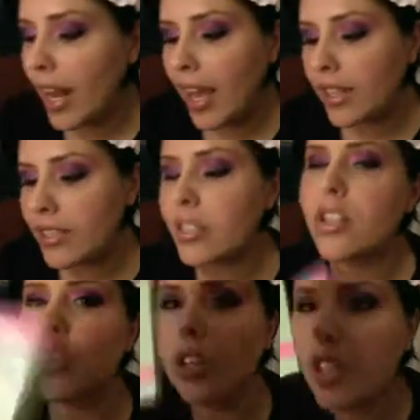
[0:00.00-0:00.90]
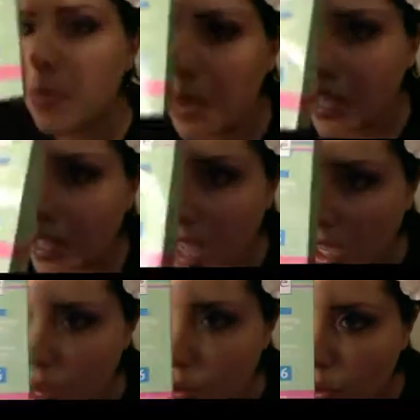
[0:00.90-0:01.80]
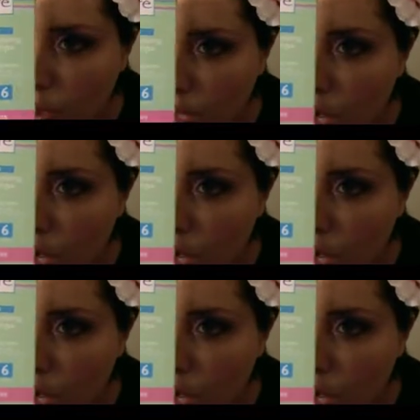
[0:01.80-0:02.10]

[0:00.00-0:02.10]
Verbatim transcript: le striscette per il naso